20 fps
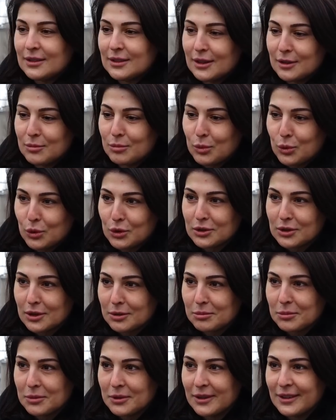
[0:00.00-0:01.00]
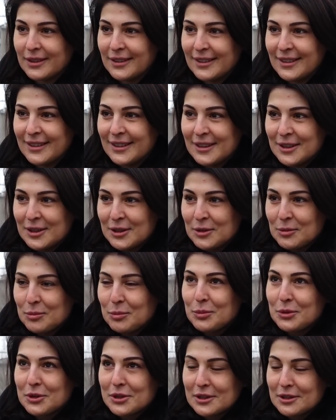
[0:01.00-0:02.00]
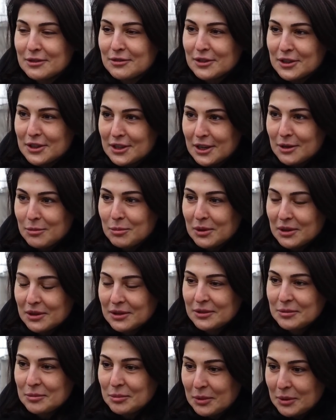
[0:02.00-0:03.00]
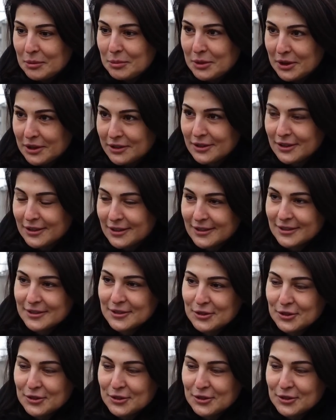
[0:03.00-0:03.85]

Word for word: Дай Бог нам мирного неба, победы